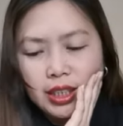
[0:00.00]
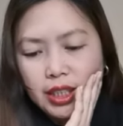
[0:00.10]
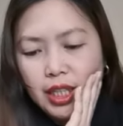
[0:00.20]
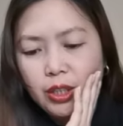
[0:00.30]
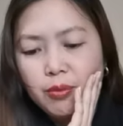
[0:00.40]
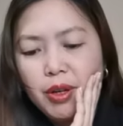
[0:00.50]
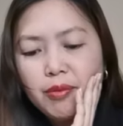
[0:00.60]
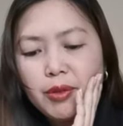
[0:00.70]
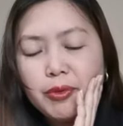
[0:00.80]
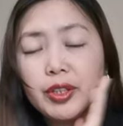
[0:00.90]
Yan,
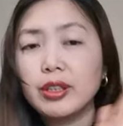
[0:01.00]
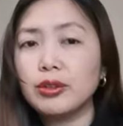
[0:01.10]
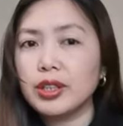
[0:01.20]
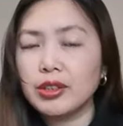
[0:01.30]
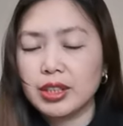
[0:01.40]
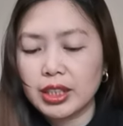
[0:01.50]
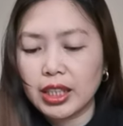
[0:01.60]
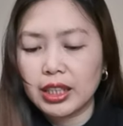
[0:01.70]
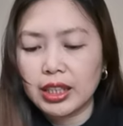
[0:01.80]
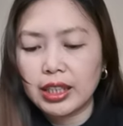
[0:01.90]
November 14,
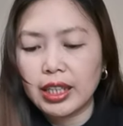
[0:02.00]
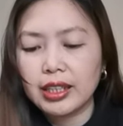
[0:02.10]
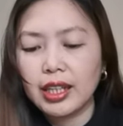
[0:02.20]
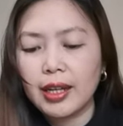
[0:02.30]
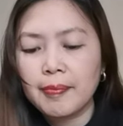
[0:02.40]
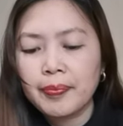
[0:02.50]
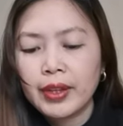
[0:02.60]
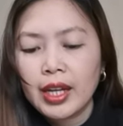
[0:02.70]
2019. And then,